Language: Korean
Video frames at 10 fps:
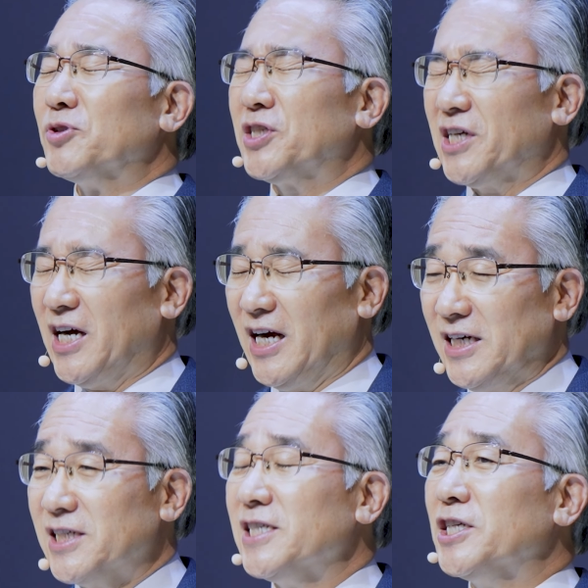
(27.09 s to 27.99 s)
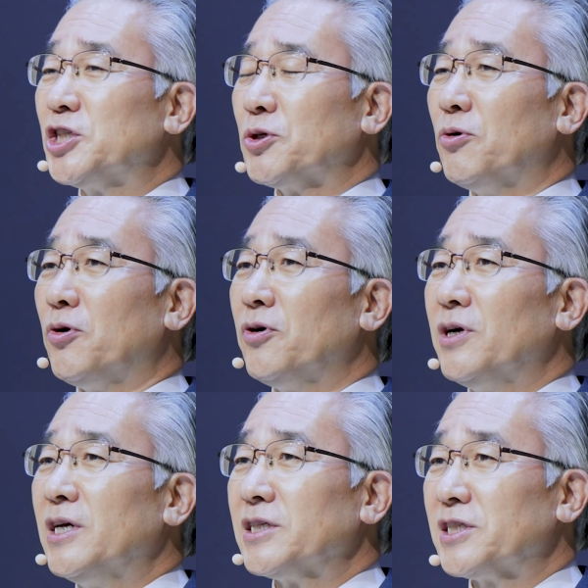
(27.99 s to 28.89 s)
여러분 잘잘
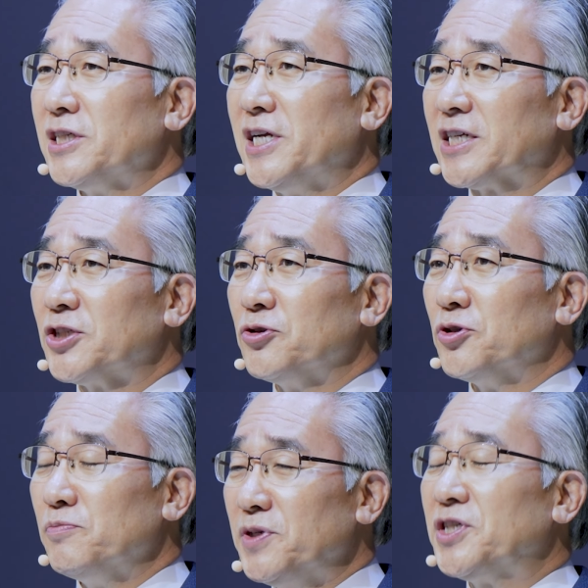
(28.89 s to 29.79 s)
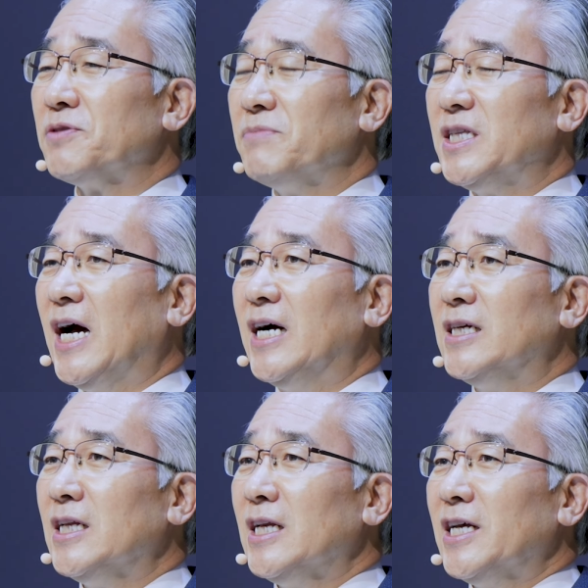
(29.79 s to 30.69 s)
지내시고 승리하신 줄
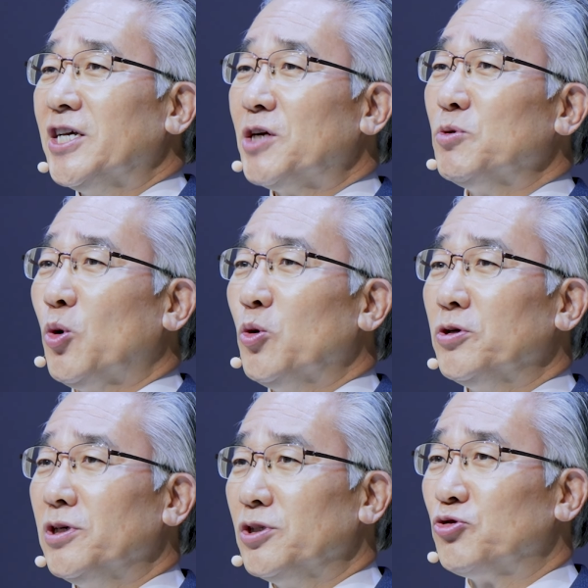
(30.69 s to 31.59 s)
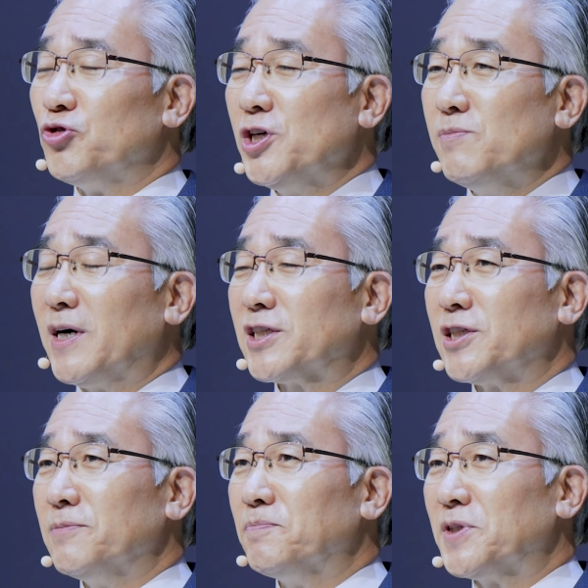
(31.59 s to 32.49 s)
믿습니다. 여러분 오늘 주일
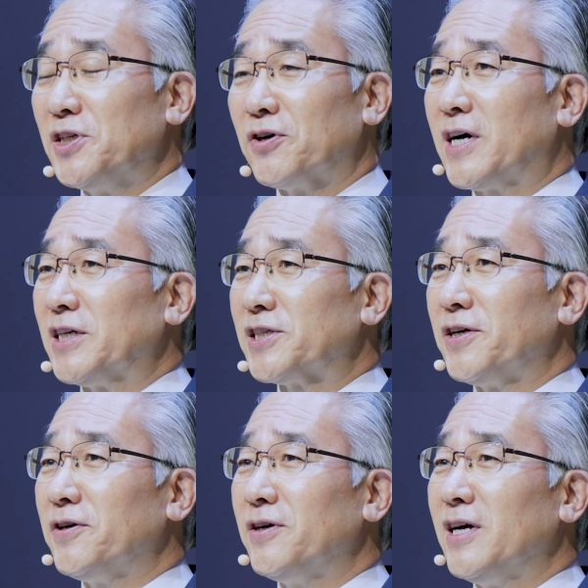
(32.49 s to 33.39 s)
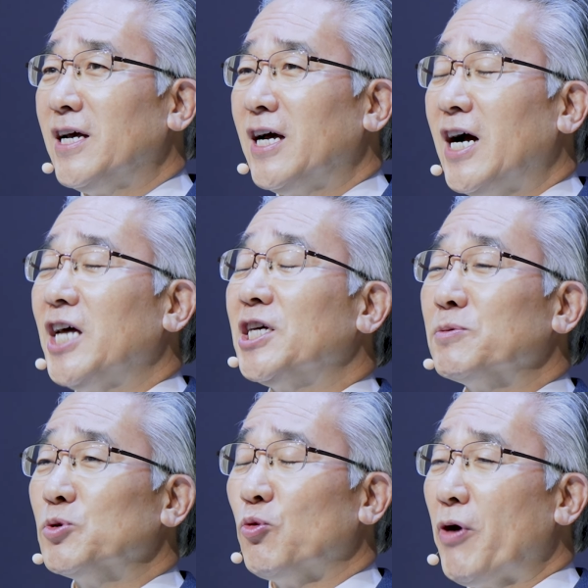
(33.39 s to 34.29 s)
말씀 기억하세요.
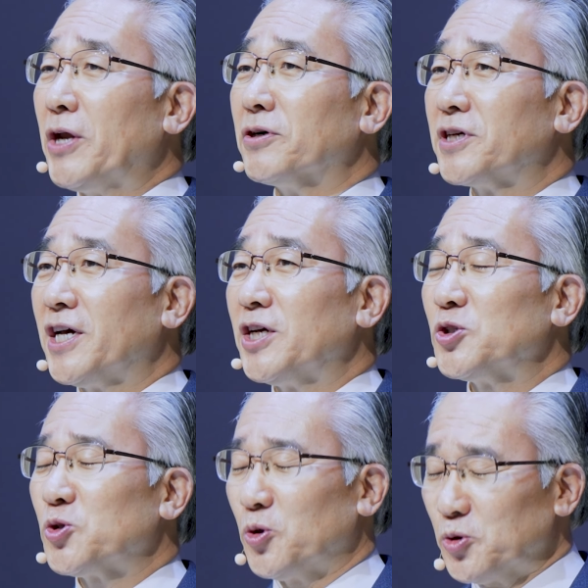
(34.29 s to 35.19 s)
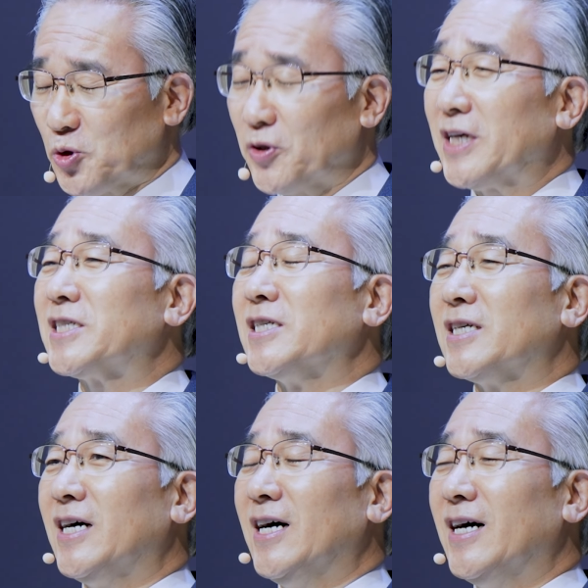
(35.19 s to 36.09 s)
하나님은 왜 이렇게
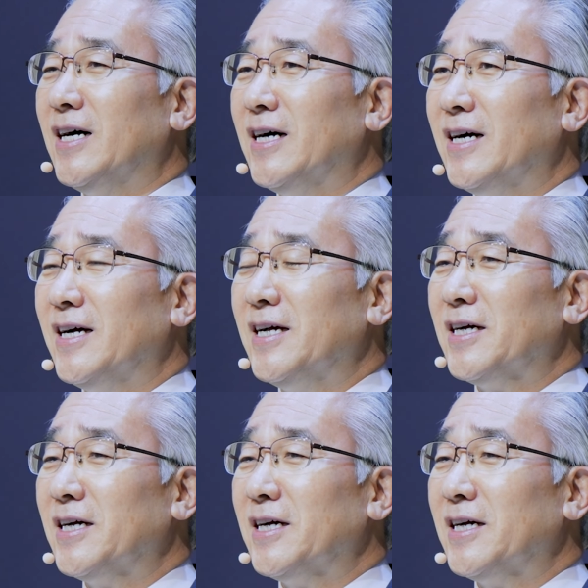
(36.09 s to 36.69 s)
쫀쫀하실까?